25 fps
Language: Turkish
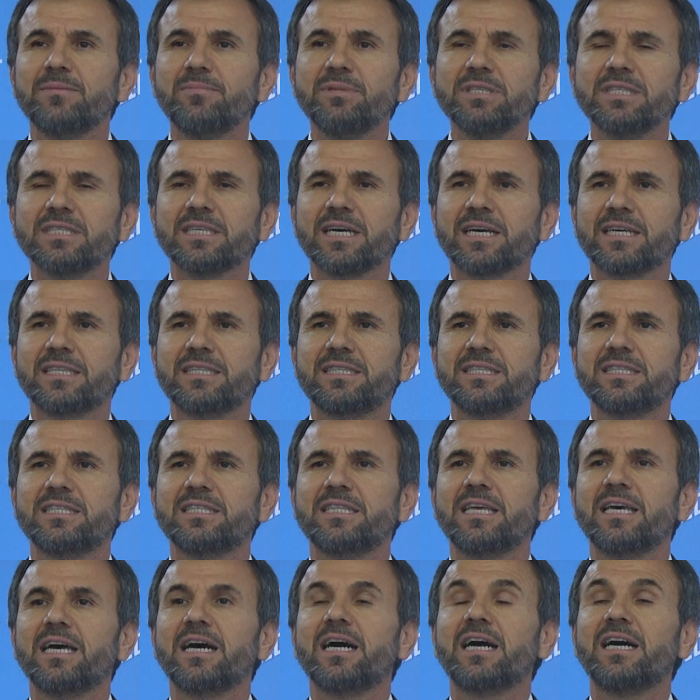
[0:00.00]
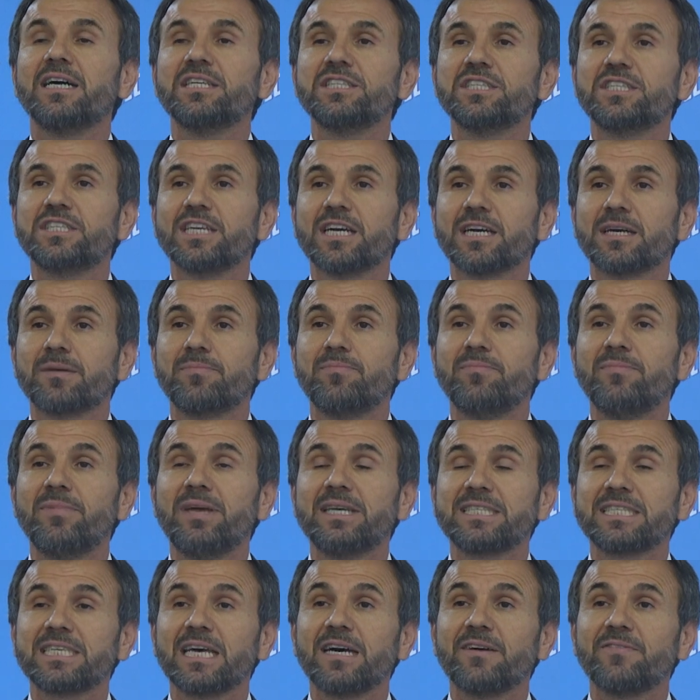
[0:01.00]
ettiğimiz takdirde ancak
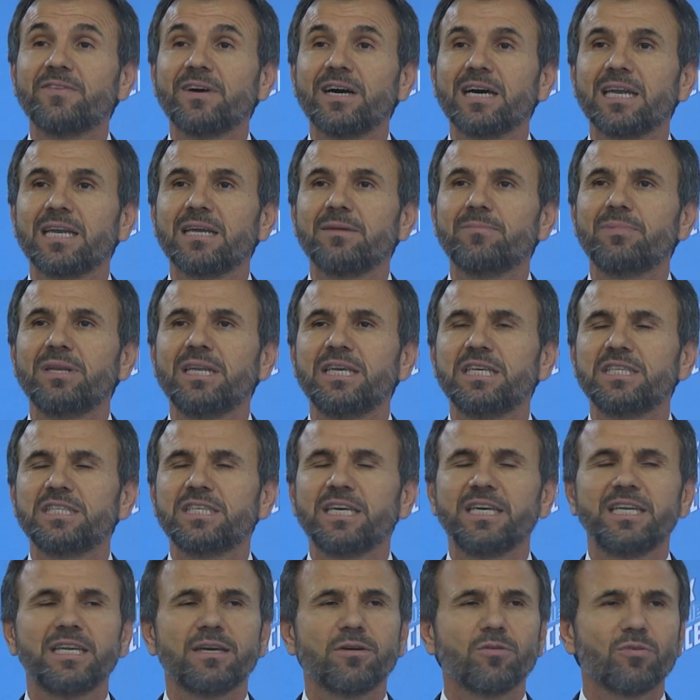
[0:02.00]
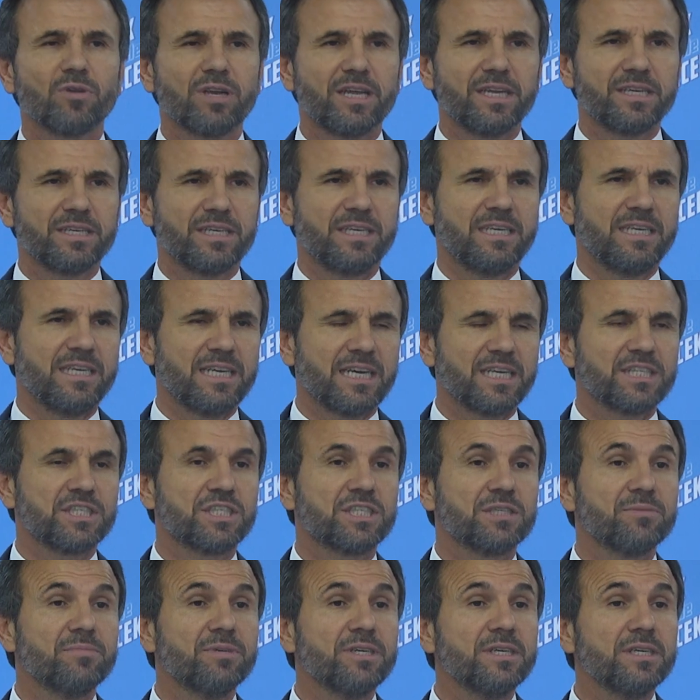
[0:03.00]
mesafe alabileceğine olan
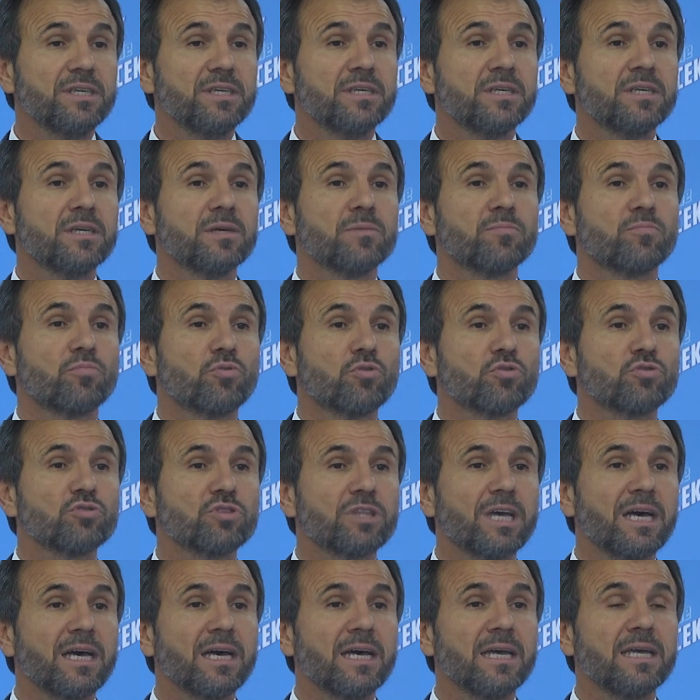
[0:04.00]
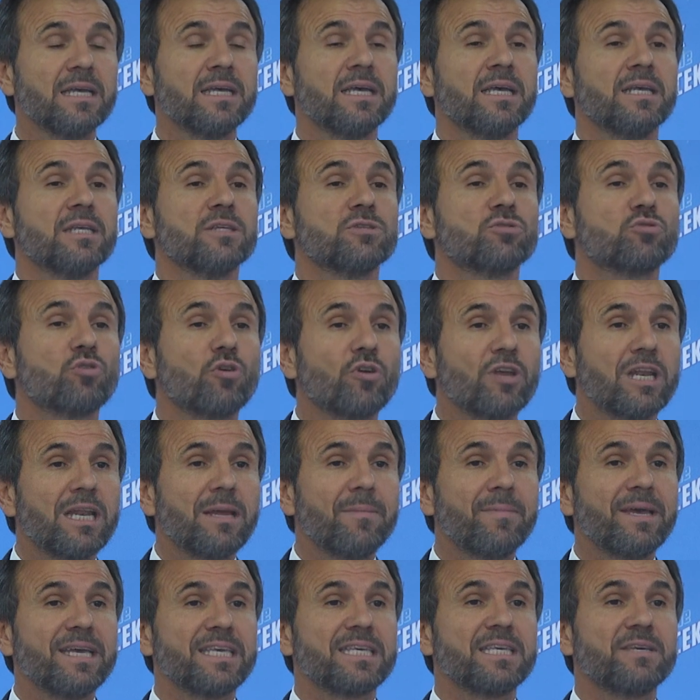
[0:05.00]
inancımı burada
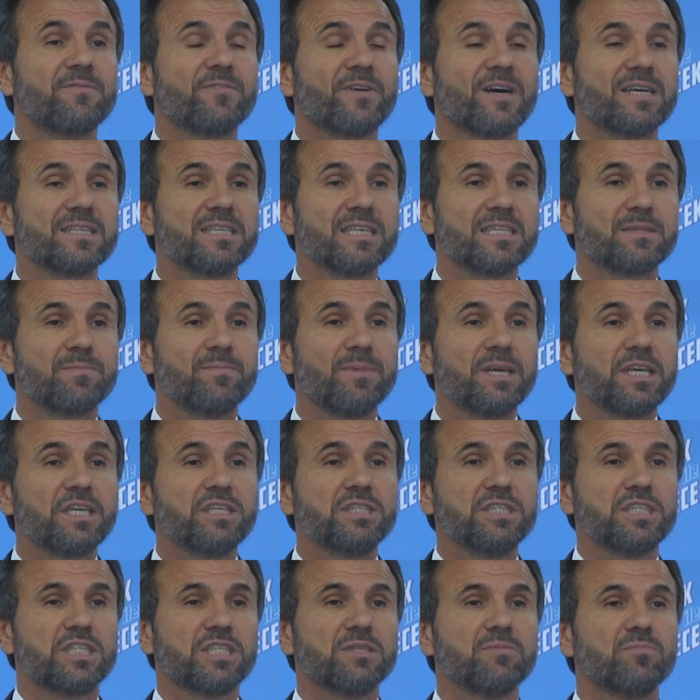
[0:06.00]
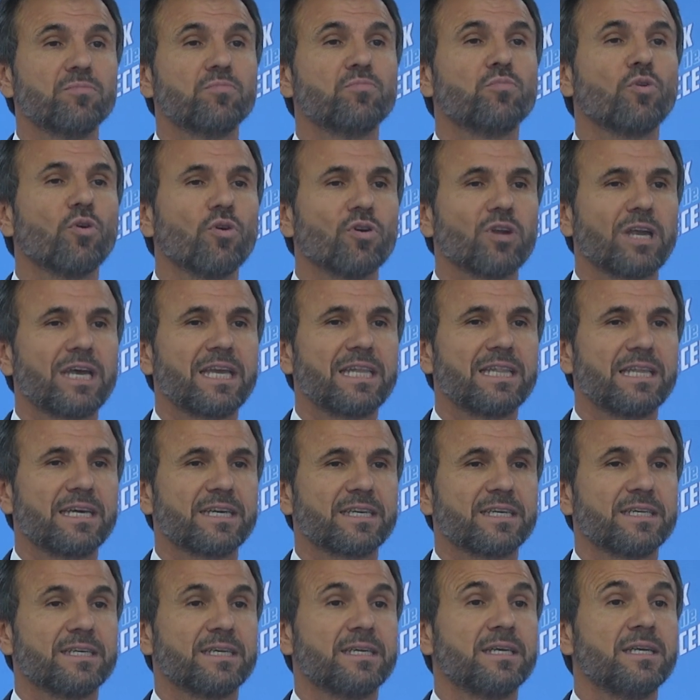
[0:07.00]
söylemek, ifade etmek için bu
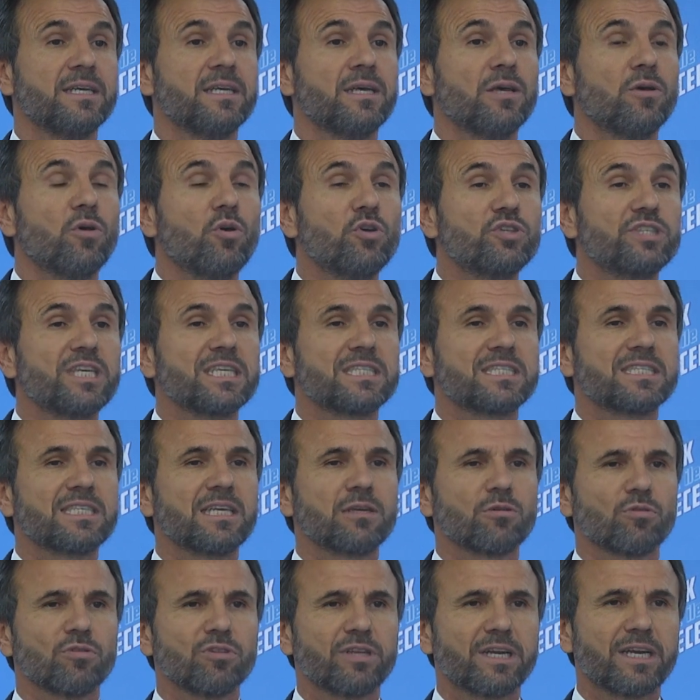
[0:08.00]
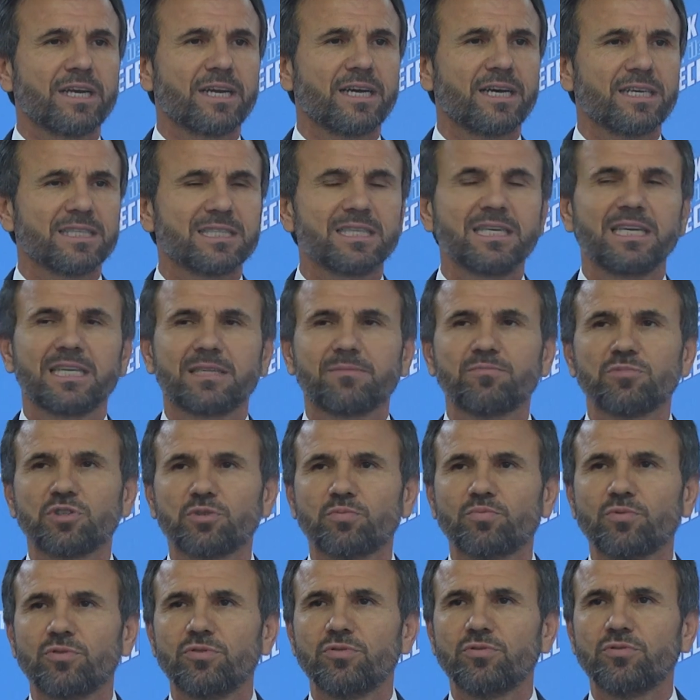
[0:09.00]
olayları özetsel olarak
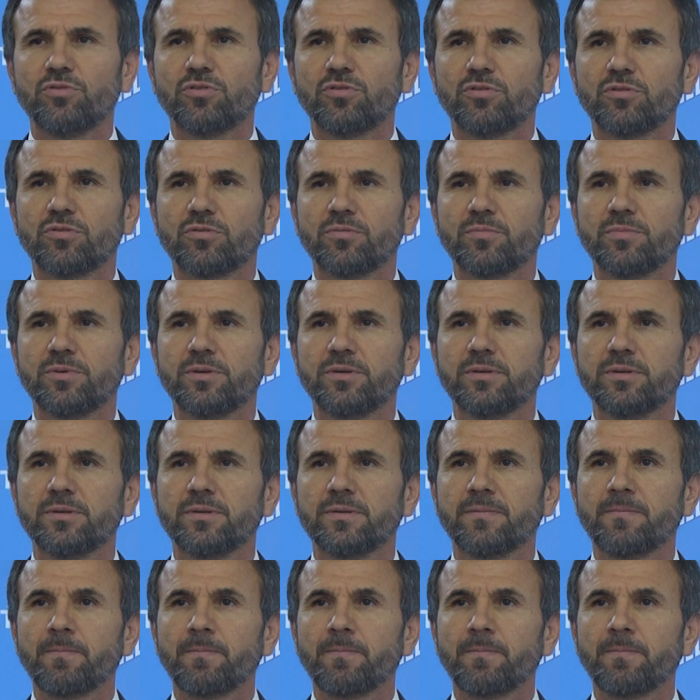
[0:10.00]
hatırlatmış bulunuyorum.